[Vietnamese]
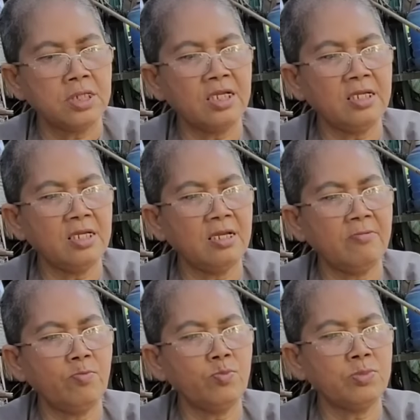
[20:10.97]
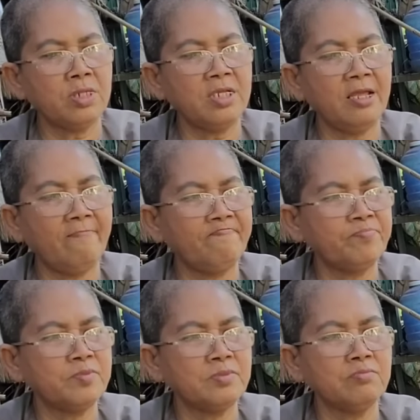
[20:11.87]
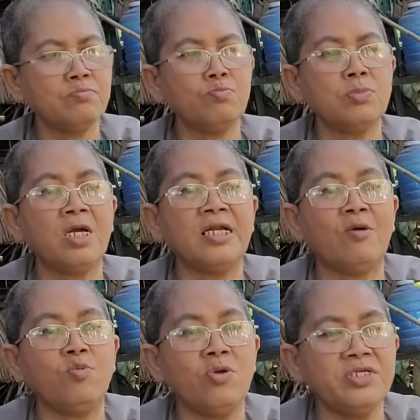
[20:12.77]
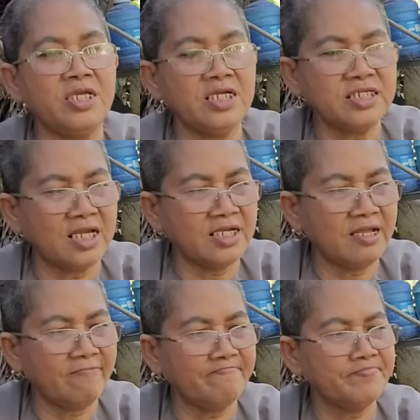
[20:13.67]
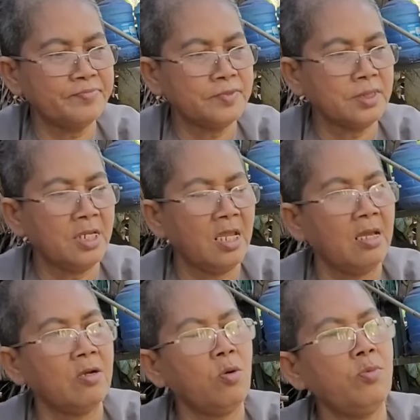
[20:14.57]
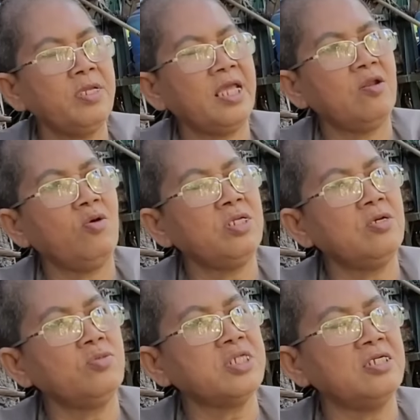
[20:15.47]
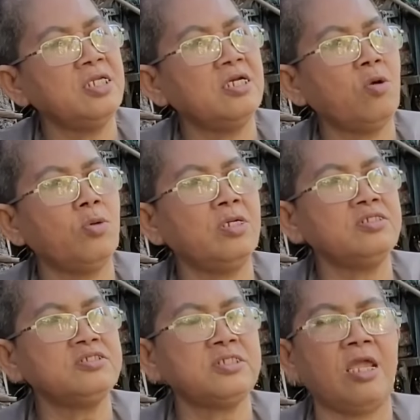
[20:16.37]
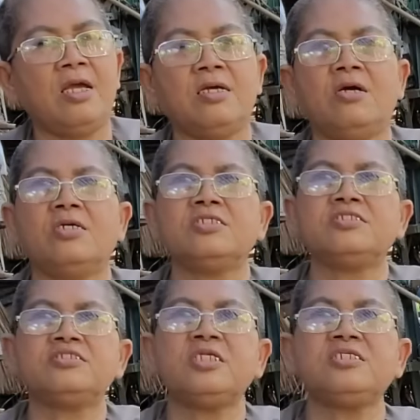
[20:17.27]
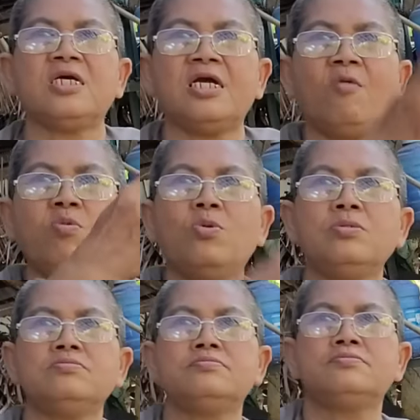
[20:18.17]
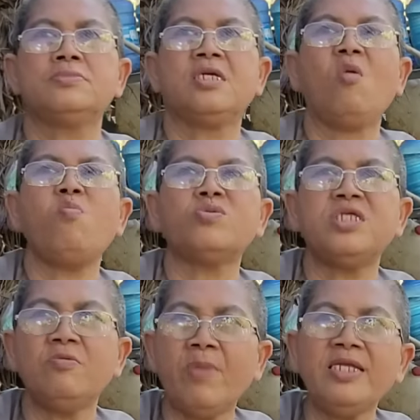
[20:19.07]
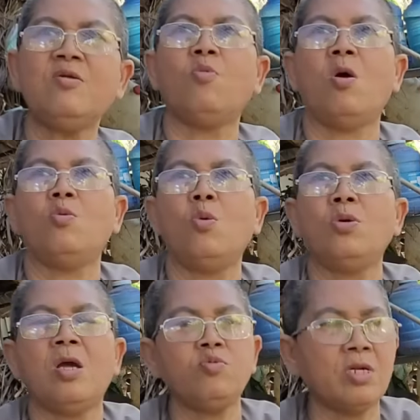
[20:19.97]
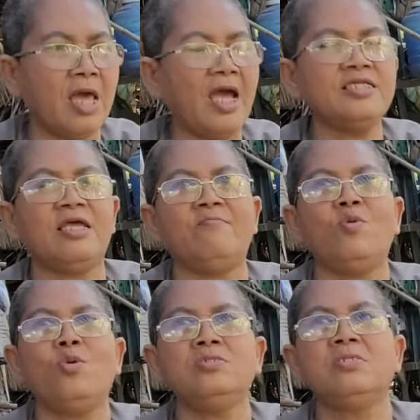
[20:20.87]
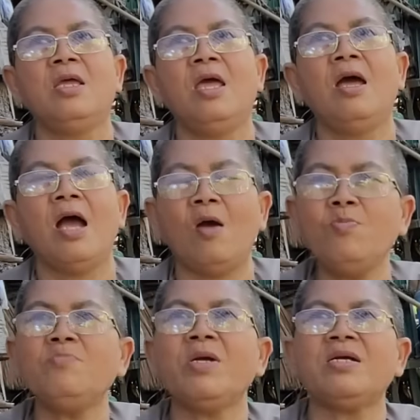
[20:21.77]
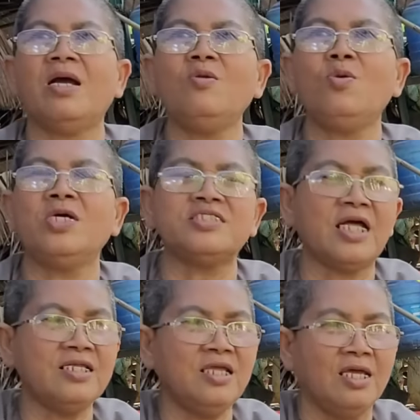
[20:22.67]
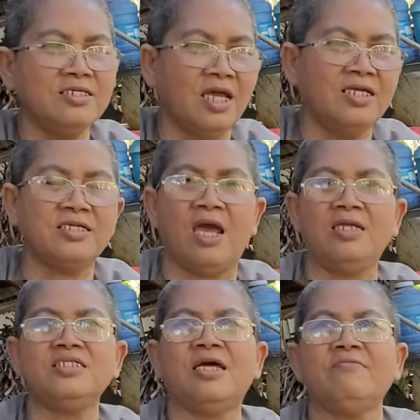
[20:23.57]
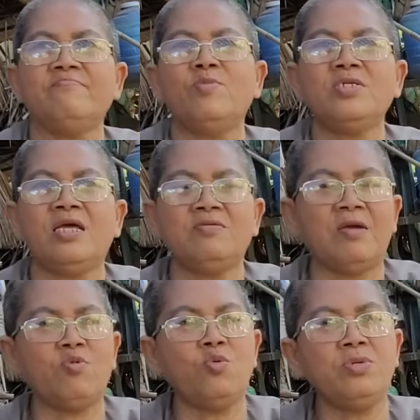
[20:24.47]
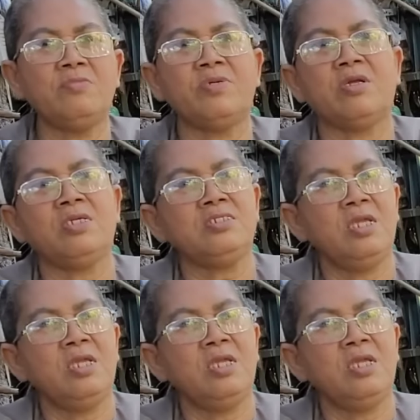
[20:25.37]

cái um, cái um, người nào cũng nói vậy hết trơn nha cô mới nghe nói vậy cô tự nhiên cô nó chàng ơi tích cực khóc luôn khóc một tiếng mấy đồng hồ luôn khóc cho đã thèm luôn không biết mắc cỡ luôn người ta đi y y kệ người ta bữa nay gặp cụ quyền mình nói